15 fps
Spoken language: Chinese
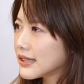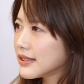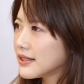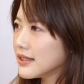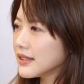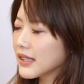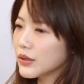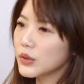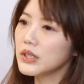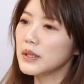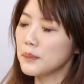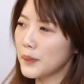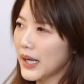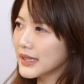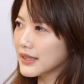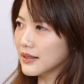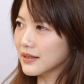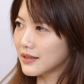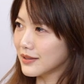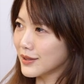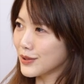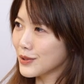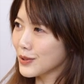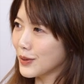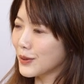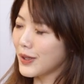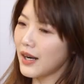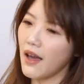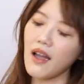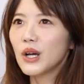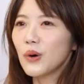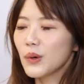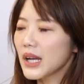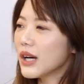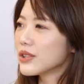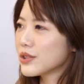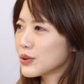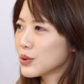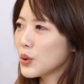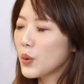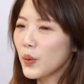事情。”他说：“你把你的辞呈收回来。”我老实说，